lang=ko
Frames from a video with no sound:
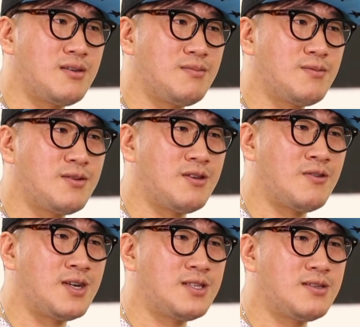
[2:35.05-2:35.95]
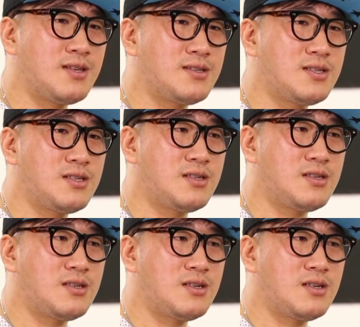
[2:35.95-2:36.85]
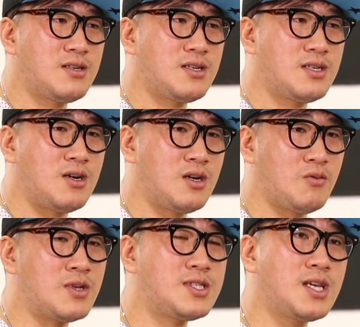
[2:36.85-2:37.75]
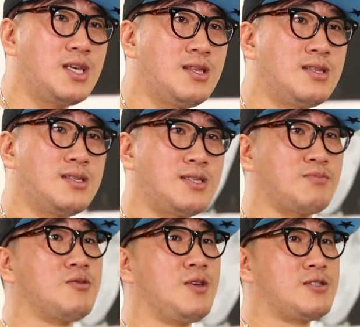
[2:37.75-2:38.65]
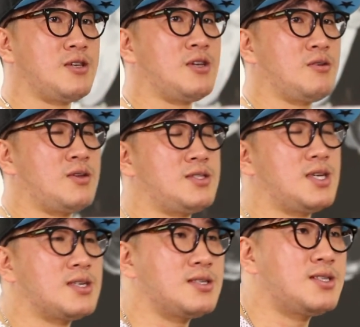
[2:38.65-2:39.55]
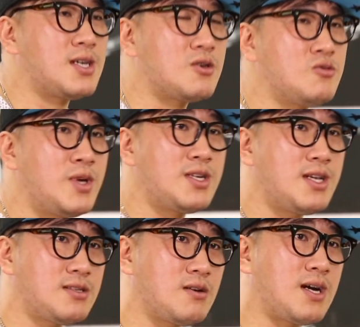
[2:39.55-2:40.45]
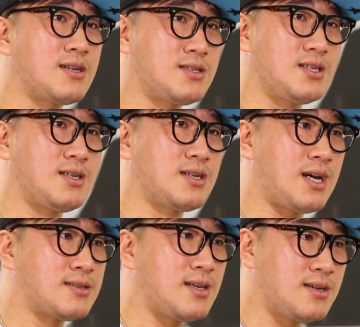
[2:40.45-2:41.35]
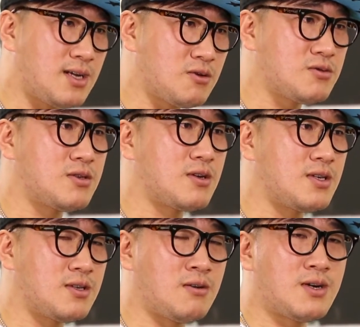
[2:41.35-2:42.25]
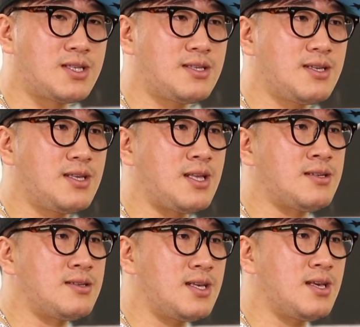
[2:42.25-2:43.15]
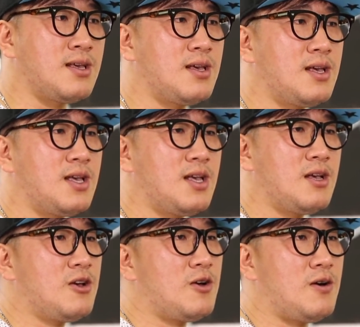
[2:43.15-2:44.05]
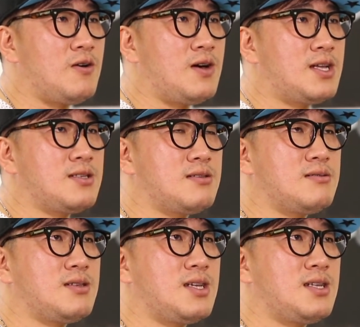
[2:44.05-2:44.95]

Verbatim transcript: 이번 영화는 사실 원작이 있는 작품이었어요. 원작을 제가 구매를 해서 같이 각색을 하고 그렇게 해서 영화가 탄생이 됐는데 어, 한